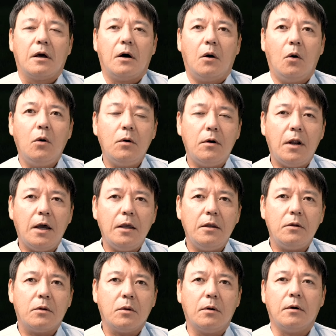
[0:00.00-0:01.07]

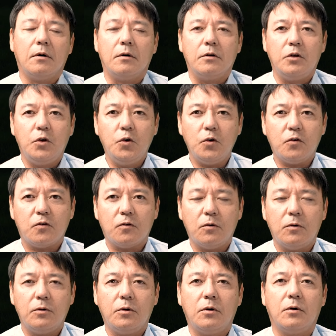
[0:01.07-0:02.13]
オンラインと郵
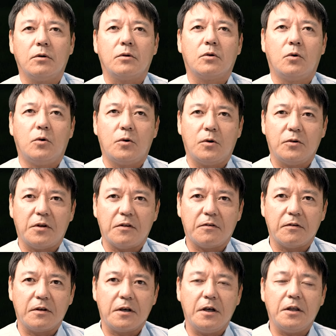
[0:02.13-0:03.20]
送の登録手
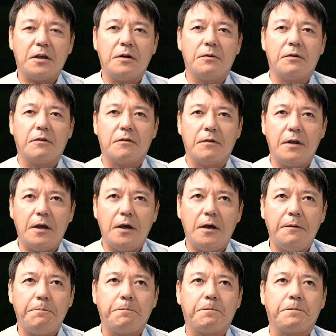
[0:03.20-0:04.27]
続きができるんですね。